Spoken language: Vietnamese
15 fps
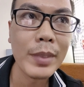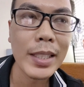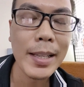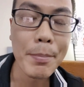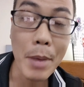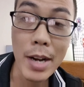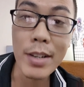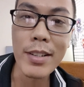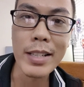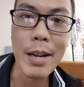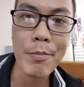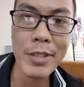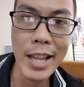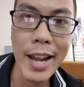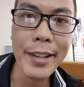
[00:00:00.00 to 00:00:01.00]
bật được
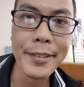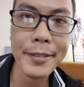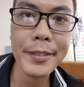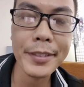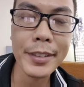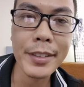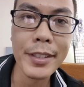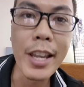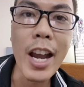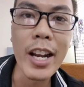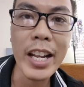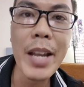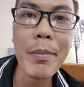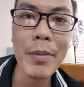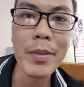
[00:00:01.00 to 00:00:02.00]
trạm sạc
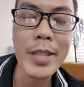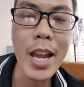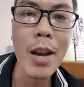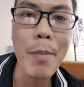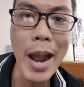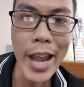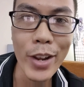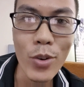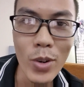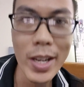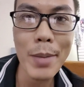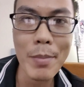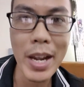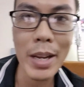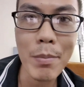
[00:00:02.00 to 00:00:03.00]
nhờ các nhờ bạn của
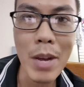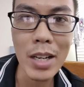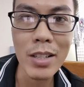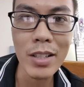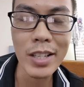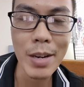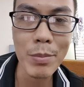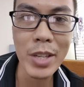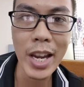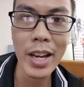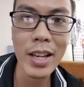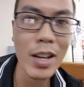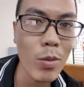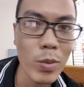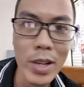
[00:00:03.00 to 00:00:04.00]
các bạn bật được trạm
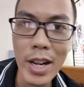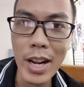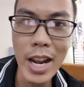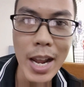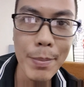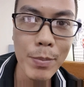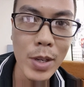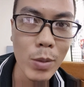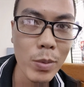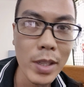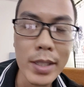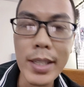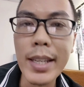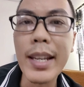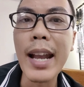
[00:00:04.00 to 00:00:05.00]
sạc, không cần app, không
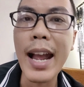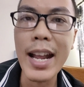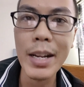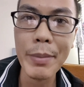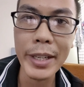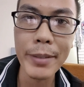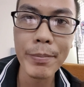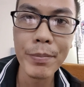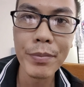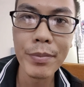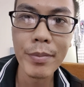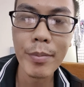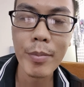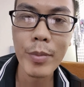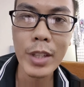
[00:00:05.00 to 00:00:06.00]
cần gì cả các bạn.
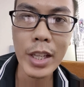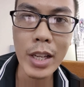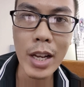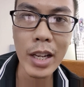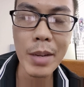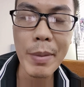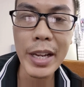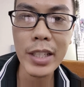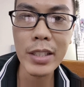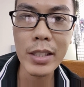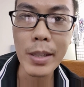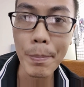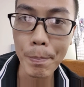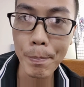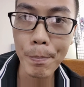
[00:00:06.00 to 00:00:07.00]
Chỉ cần các bạn
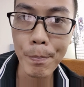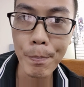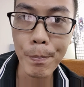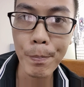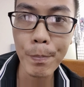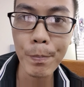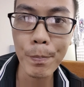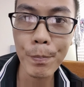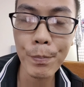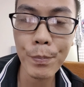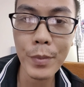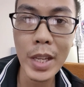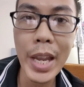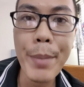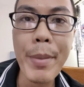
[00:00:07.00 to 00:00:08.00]
chụp
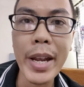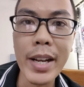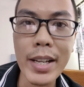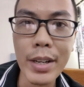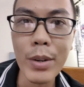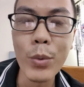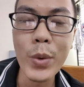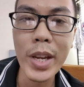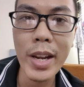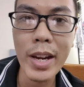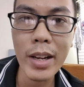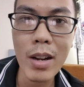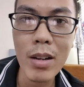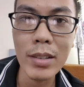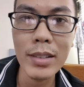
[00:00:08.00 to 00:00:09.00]
cái màn hình quy
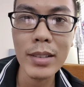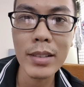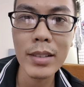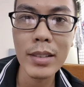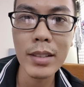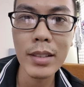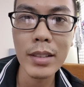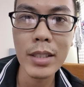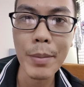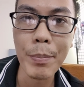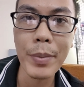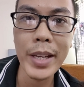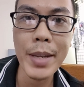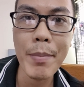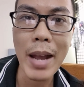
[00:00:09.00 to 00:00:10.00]
rờ code chụp
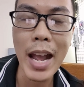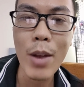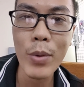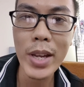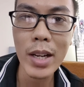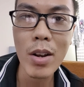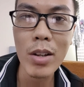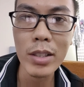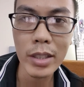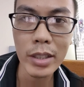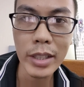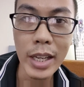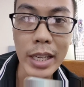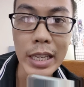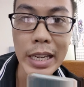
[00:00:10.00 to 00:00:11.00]
cái mã quy rờ code
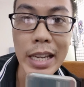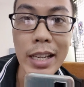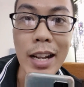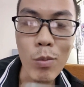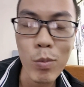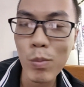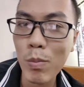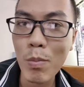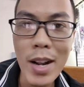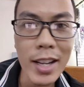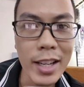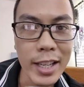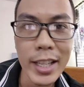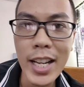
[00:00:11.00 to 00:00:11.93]
trên cái cái cọc, bất kỳ cái